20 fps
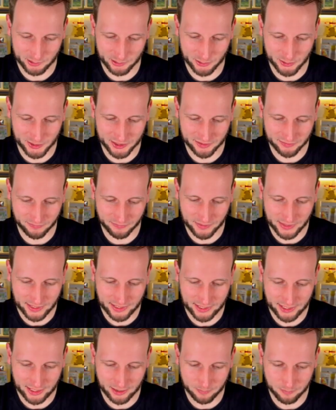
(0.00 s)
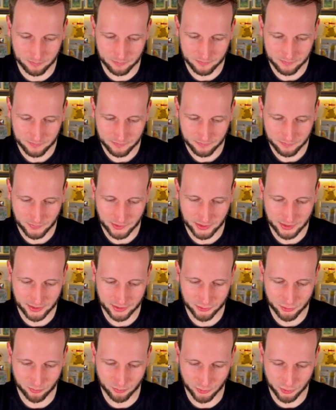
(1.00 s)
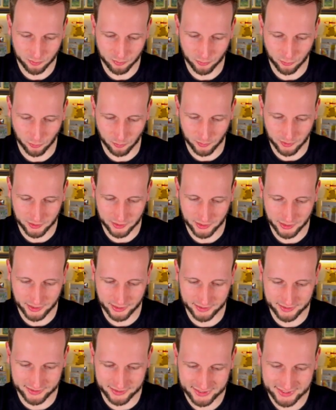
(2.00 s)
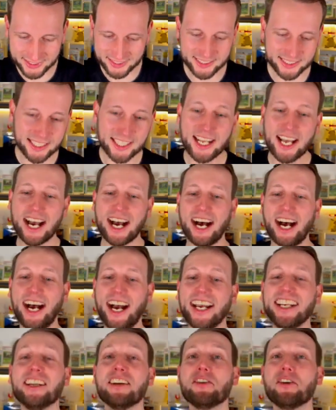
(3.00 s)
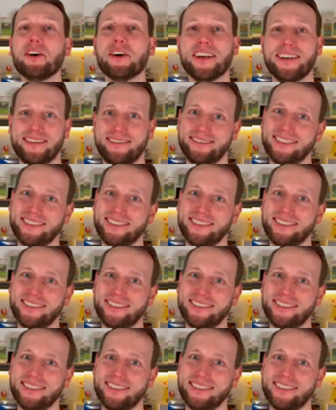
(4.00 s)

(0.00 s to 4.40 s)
Und wir haben Pikachu Munch Promo in einer neuen.